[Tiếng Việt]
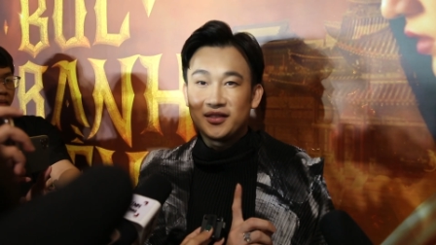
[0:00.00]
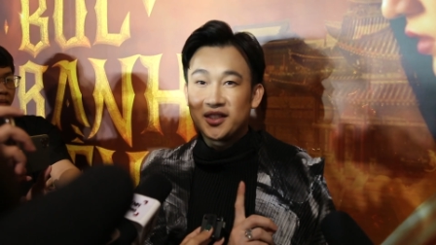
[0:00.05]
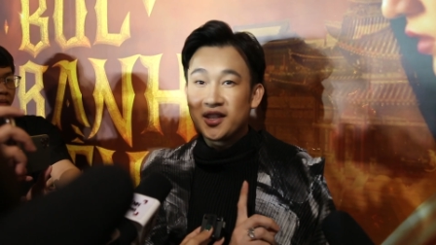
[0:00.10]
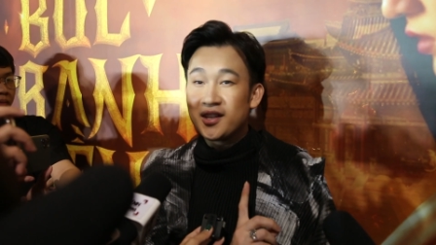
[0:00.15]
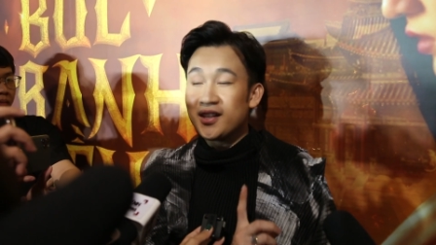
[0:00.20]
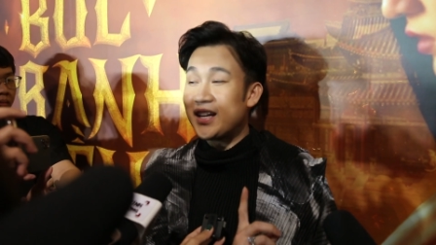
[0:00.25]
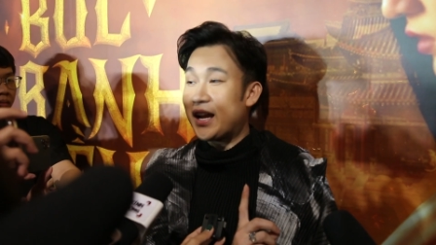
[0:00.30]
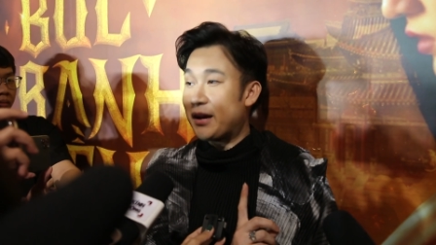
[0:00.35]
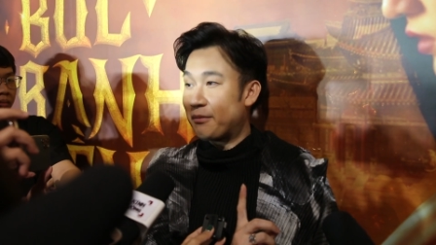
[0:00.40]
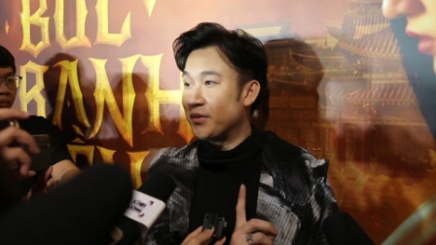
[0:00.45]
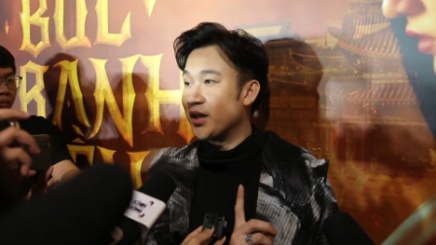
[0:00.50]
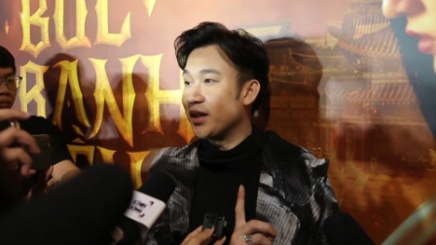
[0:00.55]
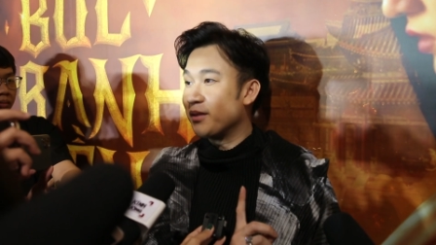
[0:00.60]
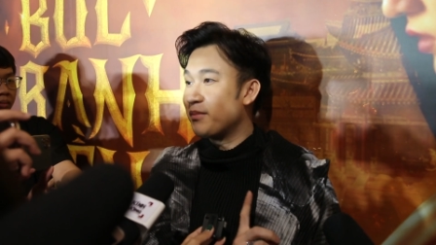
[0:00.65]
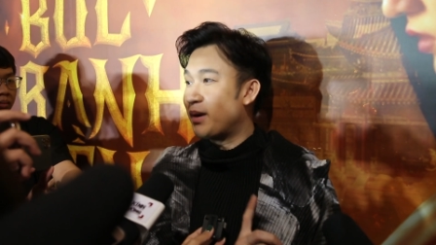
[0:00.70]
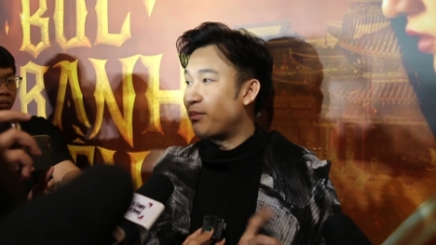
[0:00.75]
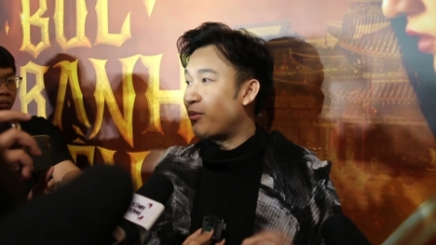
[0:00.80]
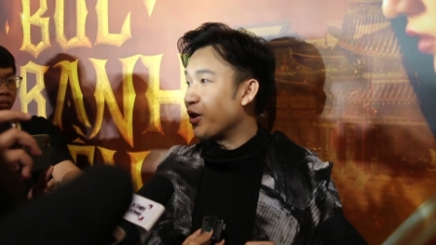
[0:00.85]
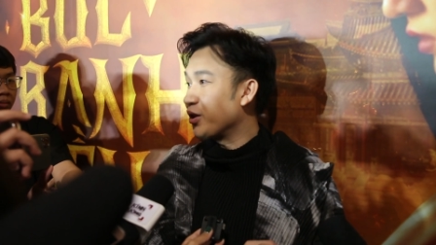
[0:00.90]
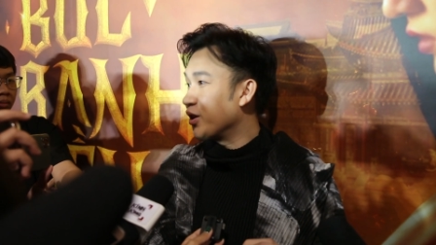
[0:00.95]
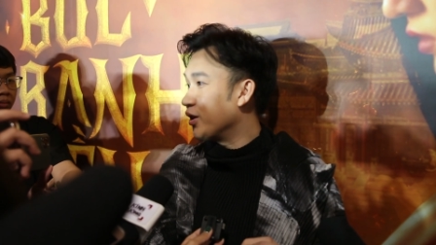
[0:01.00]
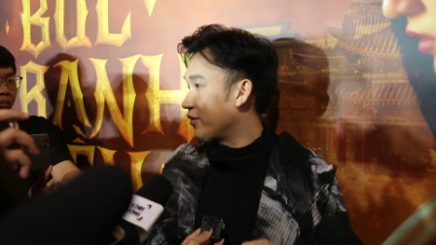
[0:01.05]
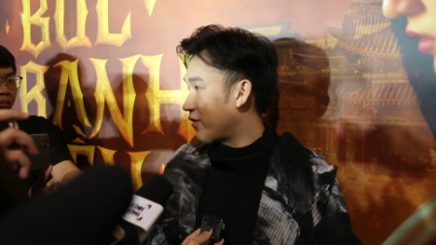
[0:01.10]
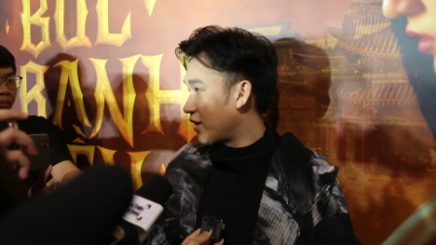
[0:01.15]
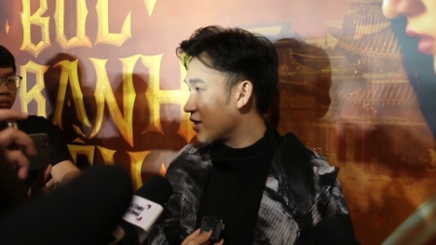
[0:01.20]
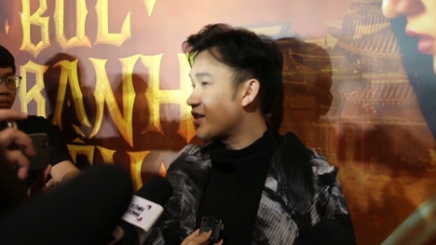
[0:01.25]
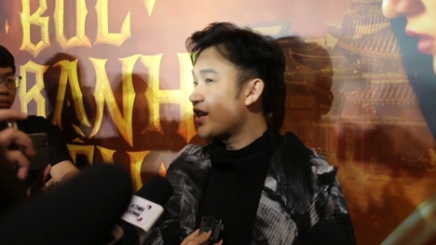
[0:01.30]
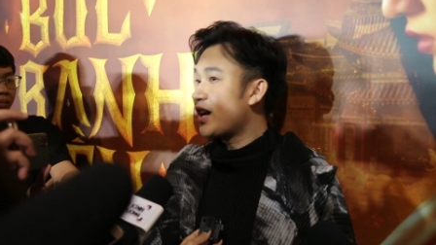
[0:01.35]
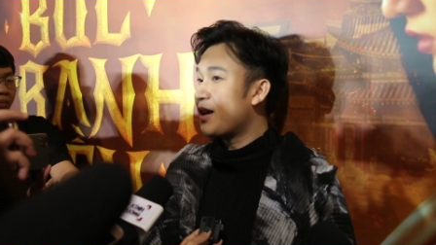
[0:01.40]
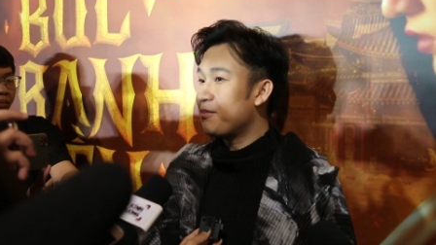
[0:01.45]
rất là đặc biệt mà mọi người
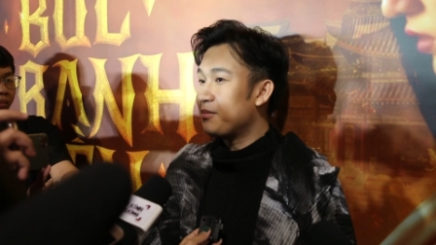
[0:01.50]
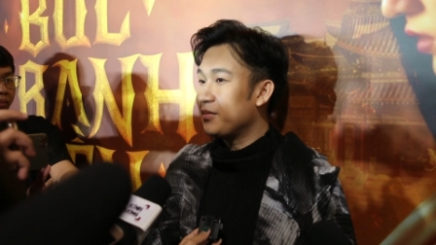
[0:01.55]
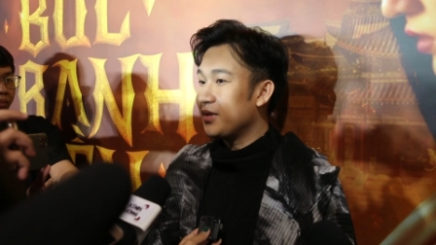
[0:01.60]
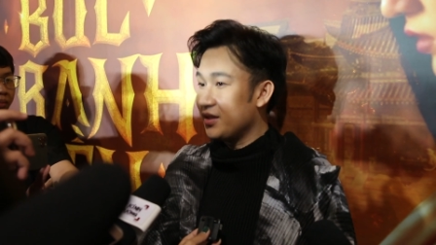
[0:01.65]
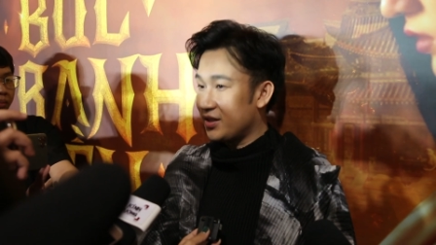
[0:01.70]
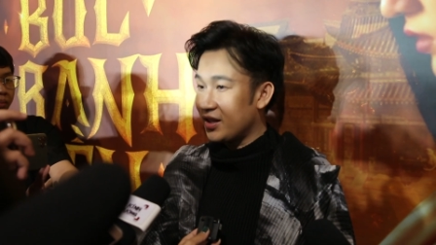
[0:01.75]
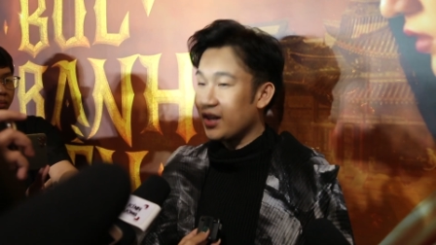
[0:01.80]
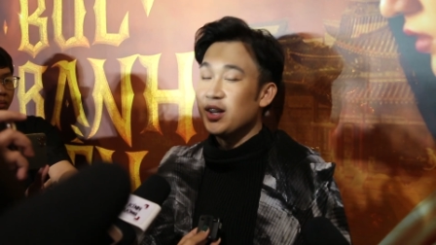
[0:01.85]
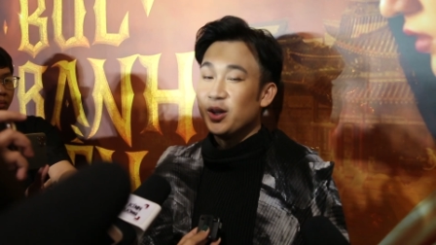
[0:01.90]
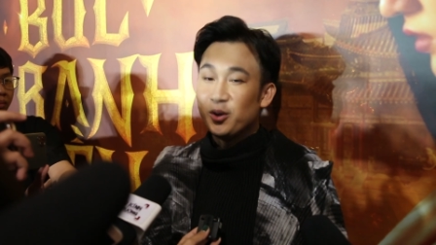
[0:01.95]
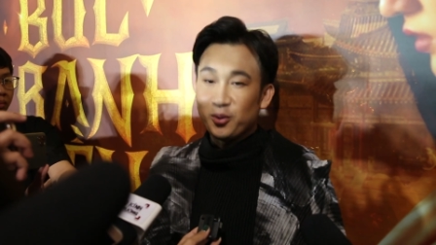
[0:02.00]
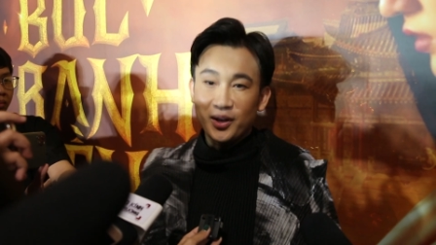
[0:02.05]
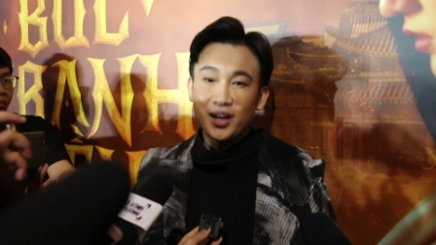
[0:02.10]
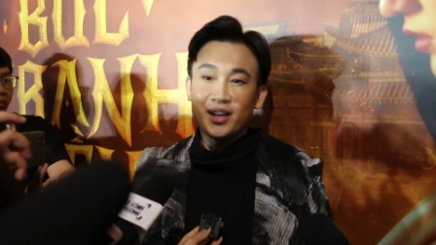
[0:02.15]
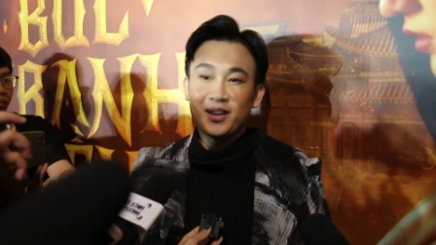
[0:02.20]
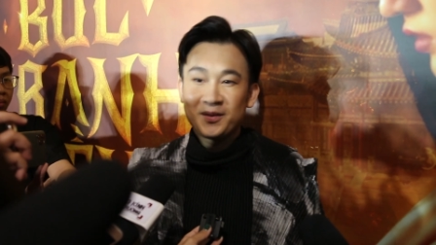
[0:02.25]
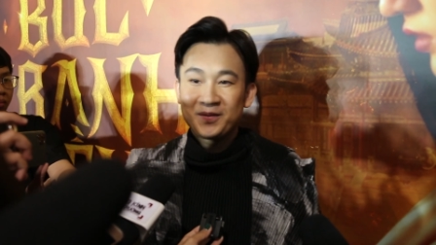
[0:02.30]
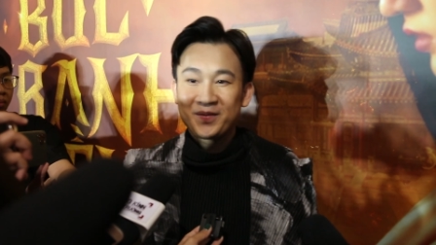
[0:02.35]
phải xem thì sẽ hiểu ngay.